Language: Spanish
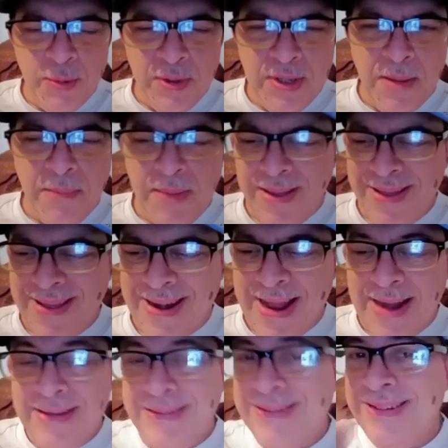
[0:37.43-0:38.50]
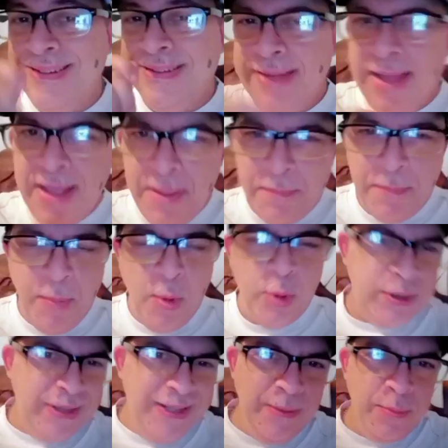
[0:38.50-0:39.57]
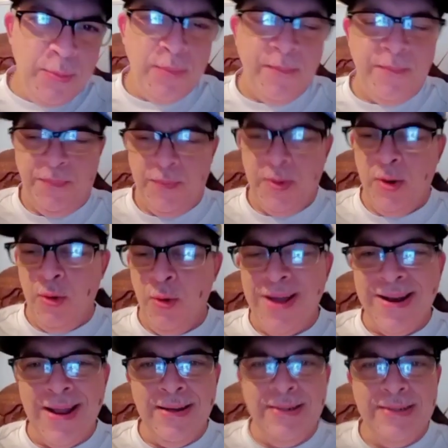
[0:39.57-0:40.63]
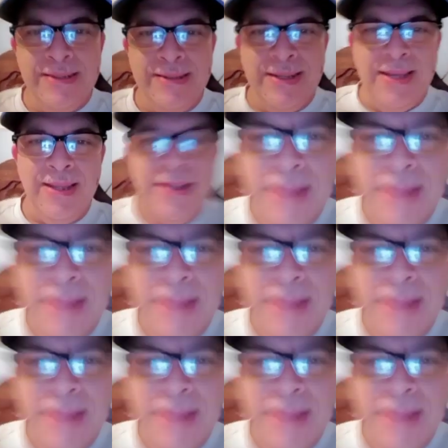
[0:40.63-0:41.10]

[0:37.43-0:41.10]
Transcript: un día más de análisis deportivo. Los análisis de